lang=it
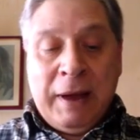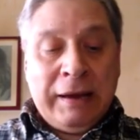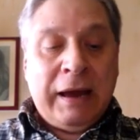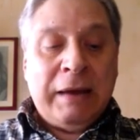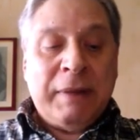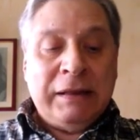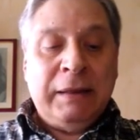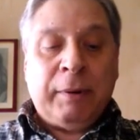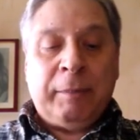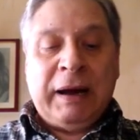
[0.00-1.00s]
ma anche i
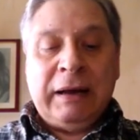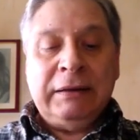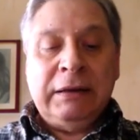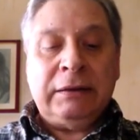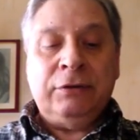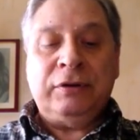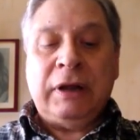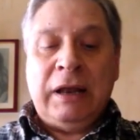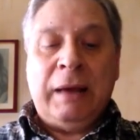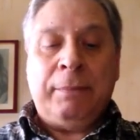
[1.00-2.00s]
mezzi
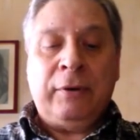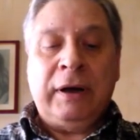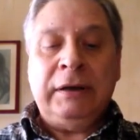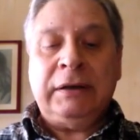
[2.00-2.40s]
propagandistici dell'epoca,